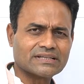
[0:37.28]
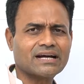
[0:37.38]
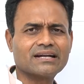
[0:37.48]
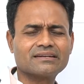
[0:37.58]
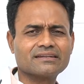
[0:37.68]

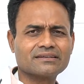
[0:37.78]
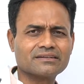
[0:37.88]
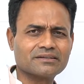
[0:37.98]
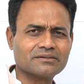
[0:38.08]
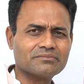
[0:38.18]
హార్ట్
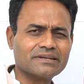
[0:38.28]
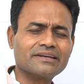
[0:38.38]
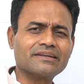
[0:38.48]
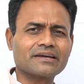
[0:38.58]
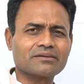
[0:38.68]

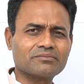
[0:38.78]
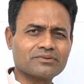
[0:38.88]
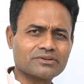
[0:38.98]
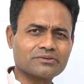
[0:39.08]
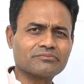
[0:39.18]
బీట్
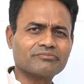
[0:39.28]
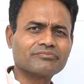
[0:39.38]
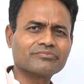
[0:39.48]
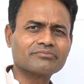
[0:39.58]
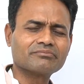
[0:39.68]
ఆగిపోవటం
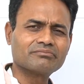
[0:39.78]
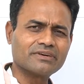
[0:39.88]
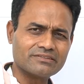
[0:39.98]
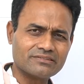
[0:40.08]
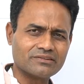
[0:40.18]

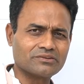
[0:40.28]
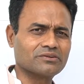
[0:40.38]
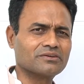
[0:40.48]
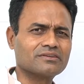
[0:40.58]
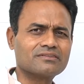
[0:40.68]
మధ్యలో
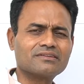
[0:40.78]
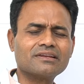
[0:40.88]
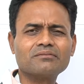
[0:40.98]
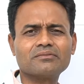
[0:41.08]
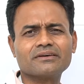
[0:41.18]

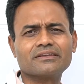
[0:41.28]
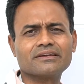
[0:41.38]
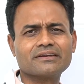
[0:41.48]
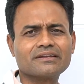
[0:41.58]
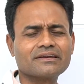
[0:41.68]
స్టిల్ బర్త్
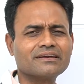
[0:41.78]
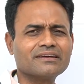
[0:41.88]
అంటే